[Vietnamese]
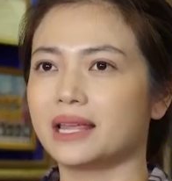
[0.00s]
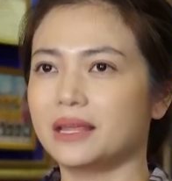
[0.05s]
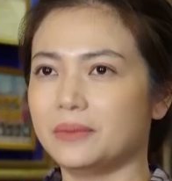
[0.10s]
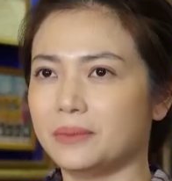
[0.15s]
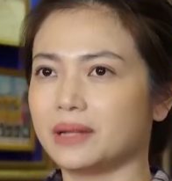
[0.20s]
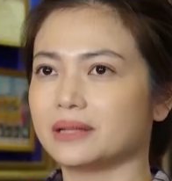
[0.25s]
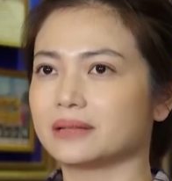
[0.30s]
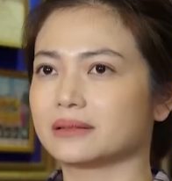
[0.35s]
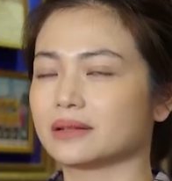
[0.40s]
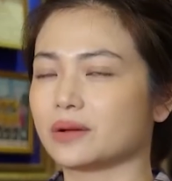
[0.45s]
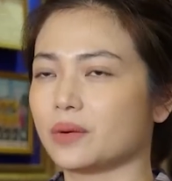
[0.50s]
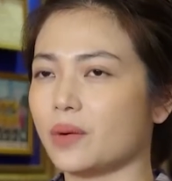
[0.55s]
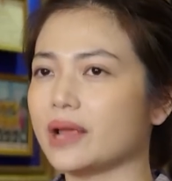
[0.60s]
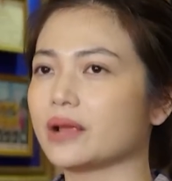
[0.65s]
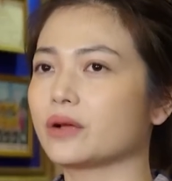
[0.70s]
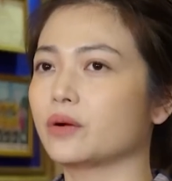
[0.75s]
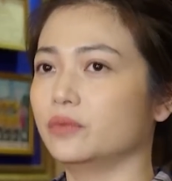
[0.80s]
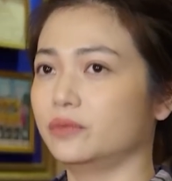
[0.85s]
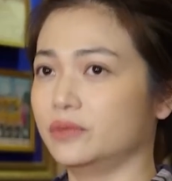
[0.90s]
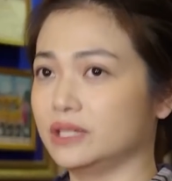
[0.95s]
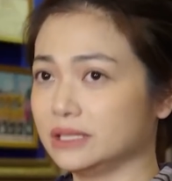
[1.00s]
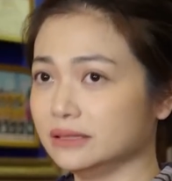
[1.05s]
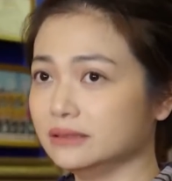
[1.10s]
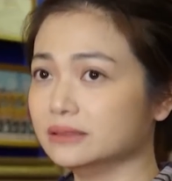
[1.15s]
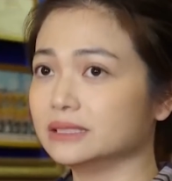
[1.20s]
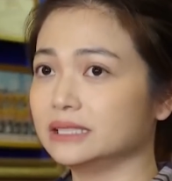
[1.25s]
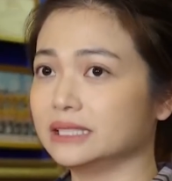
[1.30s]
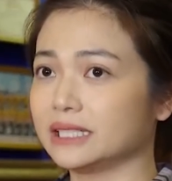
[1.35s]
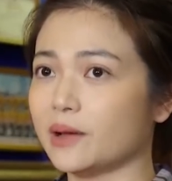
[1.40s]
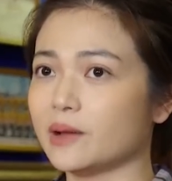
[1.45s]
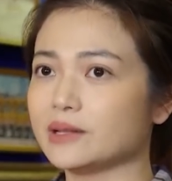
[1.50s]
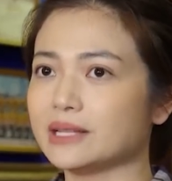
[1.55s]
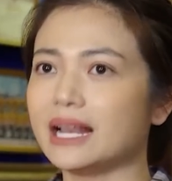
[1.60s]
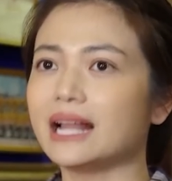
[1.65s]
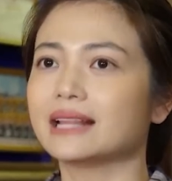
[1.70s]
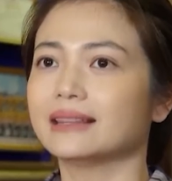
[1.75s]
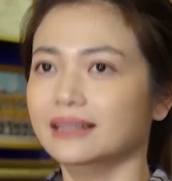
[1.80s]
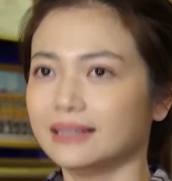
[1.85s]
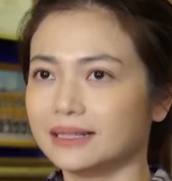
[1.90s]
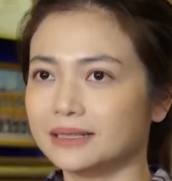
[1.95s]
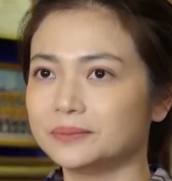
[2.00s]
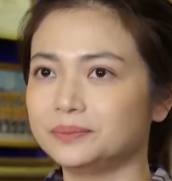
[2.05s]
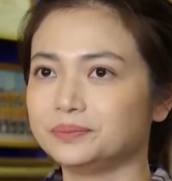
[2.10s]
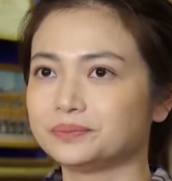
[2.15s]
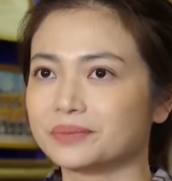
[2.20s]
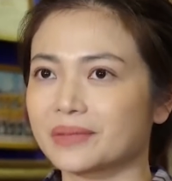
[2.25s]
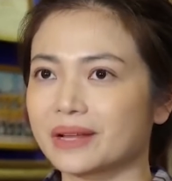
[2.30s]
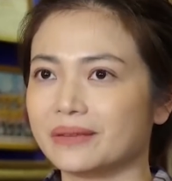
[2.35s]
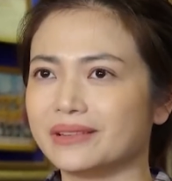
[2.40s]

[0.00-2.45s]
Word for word: mà khi mà quay cùng với sự thì anh rất là thích